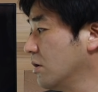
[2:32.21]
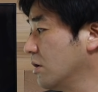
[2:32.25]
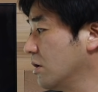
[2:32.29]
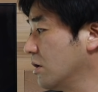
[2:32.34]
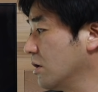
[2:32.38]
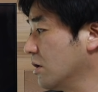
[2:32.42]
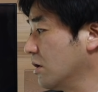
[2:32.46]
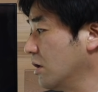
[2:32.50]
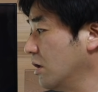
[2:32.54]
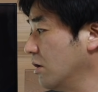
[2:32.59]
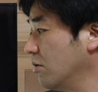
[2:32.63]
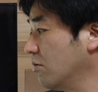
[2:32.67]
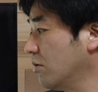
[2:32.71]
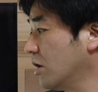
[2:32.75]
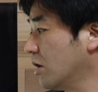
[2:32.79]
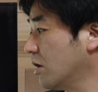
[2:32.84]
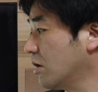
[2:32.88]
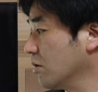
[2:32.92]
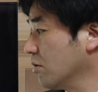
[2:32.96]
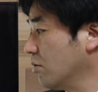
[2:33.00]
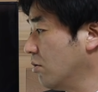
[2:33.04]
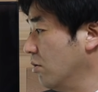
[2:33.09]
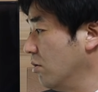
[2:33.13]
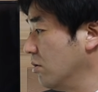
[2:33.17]
えー、彼
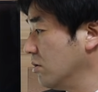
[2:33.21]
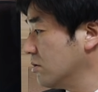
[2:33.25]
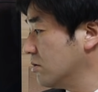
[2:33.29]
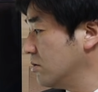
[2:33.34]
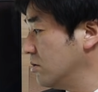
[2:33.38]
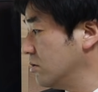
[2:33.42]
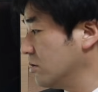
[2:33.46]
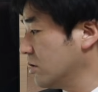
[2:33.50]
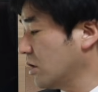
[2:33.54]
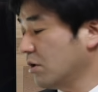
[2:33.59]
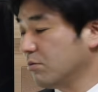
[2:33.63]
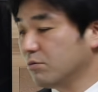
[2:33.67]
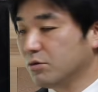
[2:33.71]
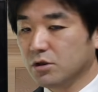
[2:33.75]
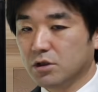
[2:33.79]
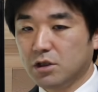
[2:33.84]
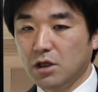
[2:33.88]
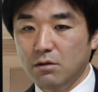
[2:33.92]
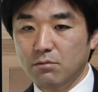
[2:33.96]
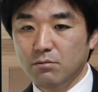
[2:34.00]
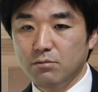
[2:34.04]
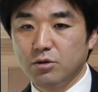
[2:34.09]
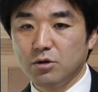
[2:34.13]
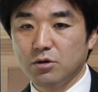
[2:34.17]
は航空株
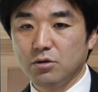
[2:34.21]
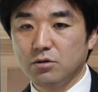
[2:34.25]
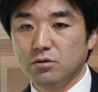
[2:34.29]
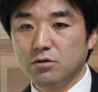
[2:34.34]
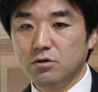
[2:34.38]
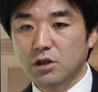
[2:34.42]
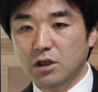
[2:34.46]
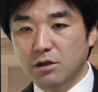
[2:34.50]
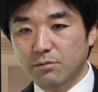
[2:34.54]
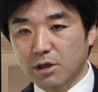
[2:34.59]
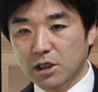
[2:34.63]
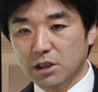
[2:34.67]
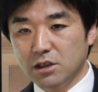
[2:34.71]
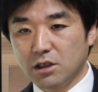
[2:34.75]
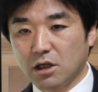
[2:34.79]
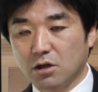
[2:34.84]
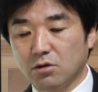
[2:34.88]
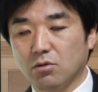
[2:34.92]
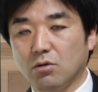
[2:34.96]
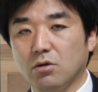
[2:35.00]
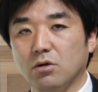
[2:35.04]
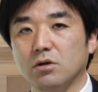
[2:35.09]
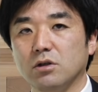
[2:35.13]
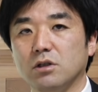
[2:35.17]
全部売りまし
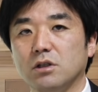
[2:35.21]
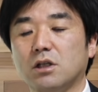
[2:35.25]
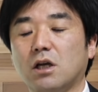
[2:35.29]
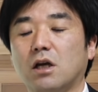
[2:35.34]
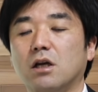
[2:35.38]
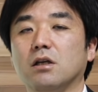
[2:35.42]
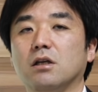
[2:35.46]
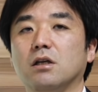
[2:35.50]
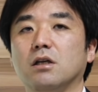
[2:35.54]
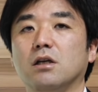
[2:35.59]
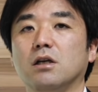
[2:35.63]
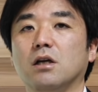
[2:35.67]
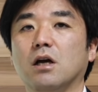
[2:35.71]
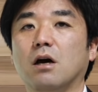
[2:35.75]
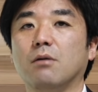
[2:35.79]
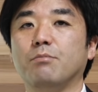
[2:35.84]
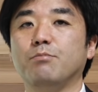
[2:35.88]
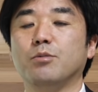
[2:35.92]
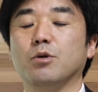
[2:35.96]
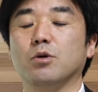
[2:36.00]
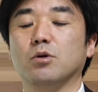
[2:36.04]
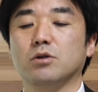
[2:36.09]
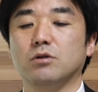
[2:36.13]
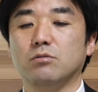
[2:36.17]
たと最近
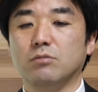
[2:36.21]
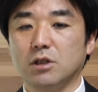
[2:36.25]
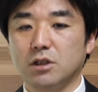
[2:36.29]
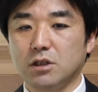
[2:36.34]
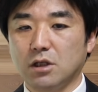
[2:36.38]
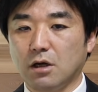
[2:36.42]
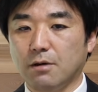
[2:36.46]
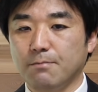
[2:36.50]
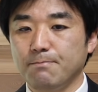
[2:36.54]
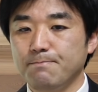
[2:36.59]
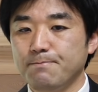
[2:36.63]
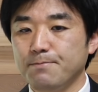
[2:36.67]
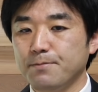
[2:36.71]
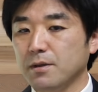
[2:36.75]
発表しました。